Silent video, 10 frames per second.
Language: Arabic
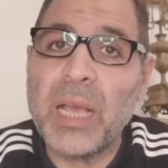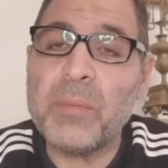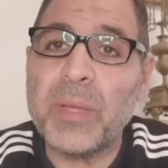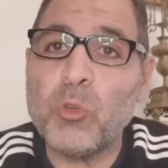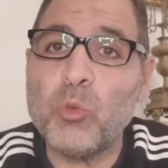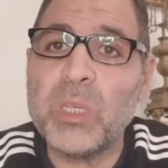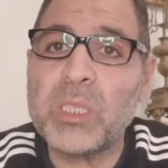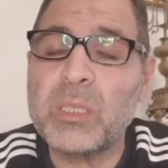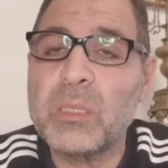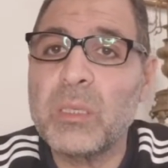ايمن
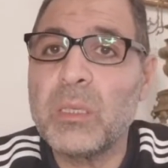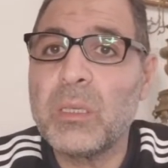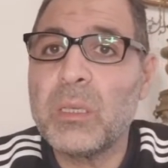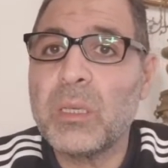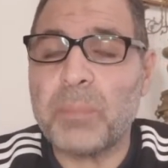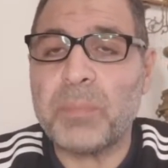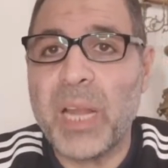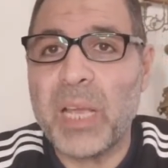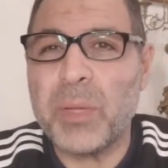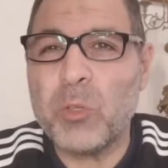يونس
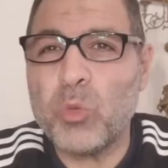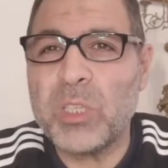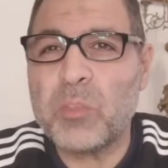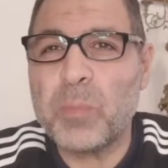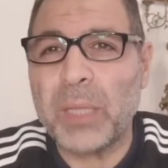كابتن ايمن يونس